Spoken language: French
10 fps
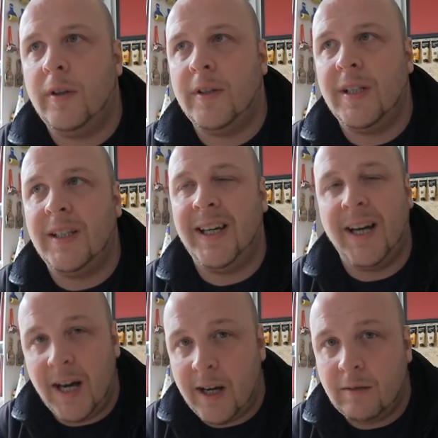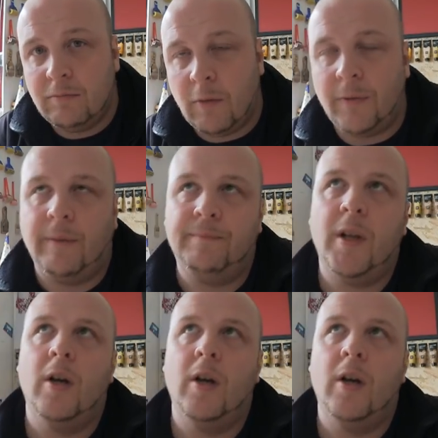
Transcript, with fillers: c'est très rare, enfin